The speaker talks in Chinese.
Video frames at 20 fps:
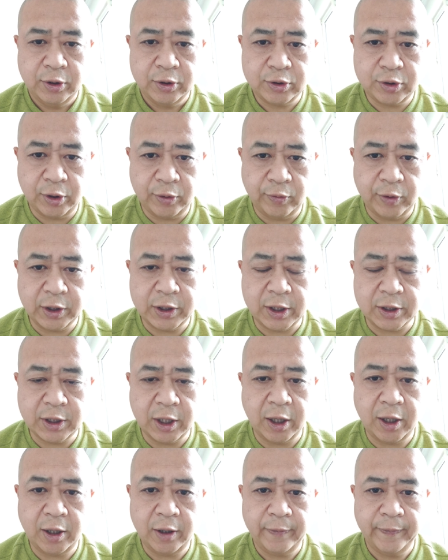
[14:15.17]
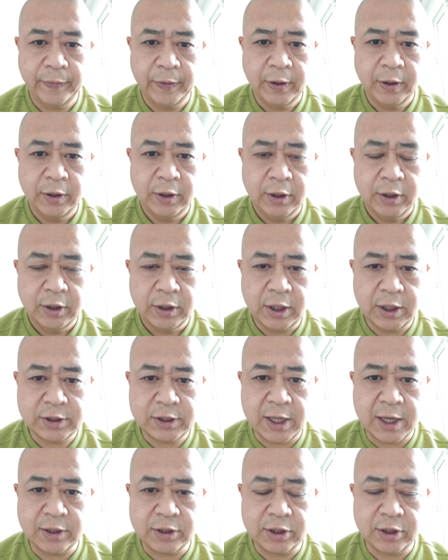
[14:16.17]
顺我者昌，它
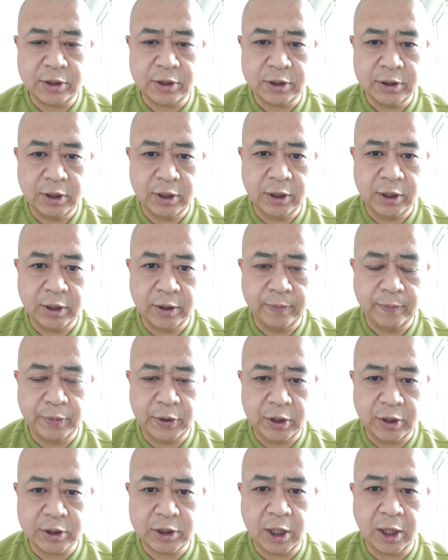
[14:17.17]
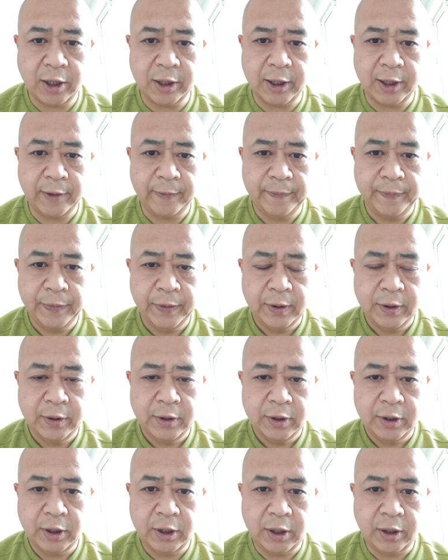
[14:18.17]
暂时是比较昌了，
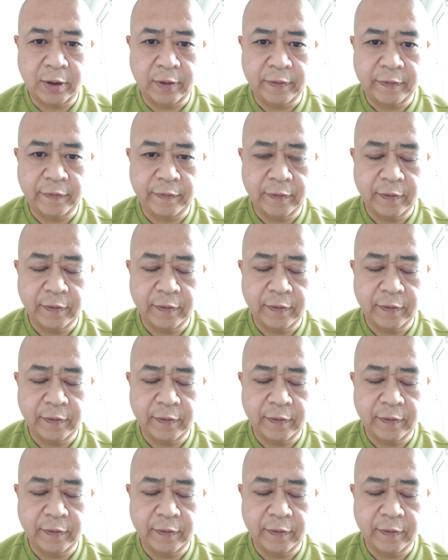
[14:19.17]
啊，